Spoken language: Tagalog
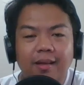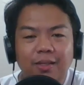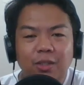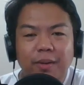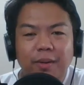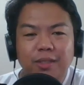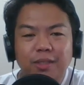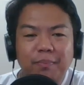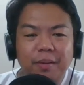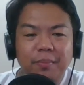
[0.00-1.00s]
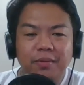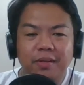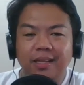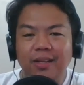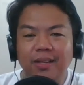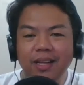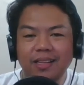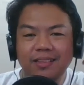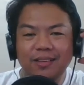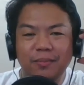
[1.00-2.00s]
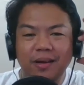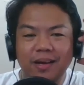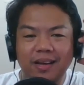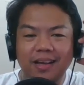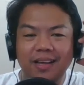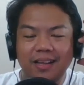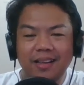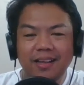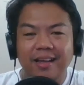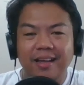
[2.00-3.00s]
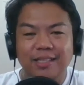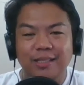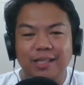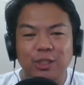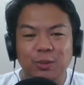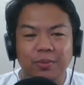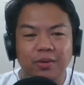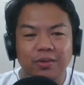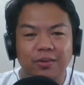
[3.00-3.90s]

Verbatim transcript: So, pag-uusapan po natin ulit yung mga uh, stocks po,